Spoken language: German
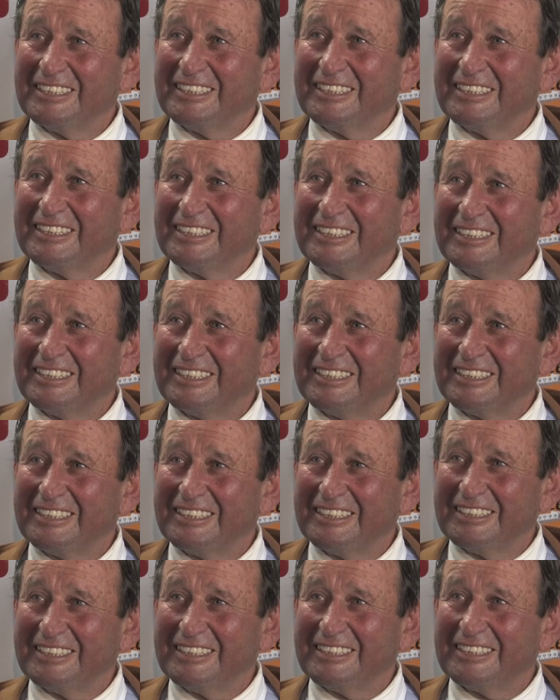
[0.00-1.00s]
der heute.
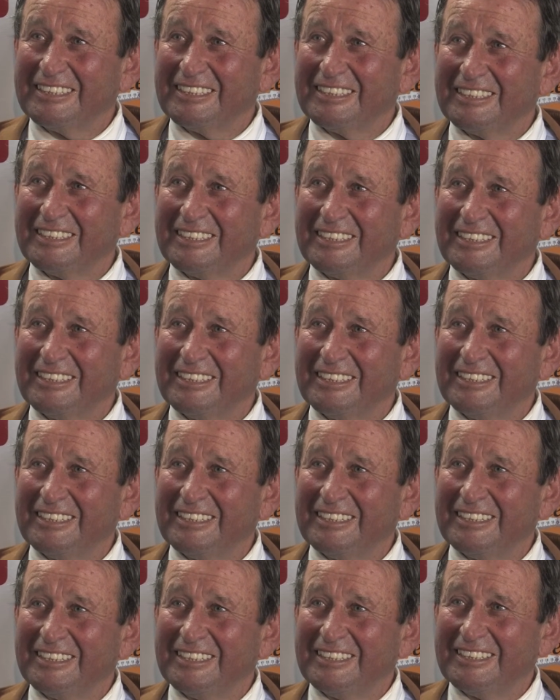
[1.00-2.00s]
Wie würdest du
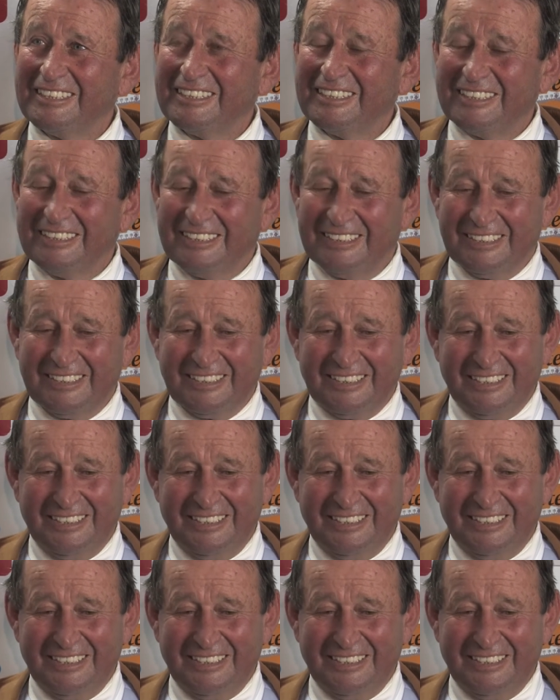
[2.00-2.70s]
den einmal einschätzen?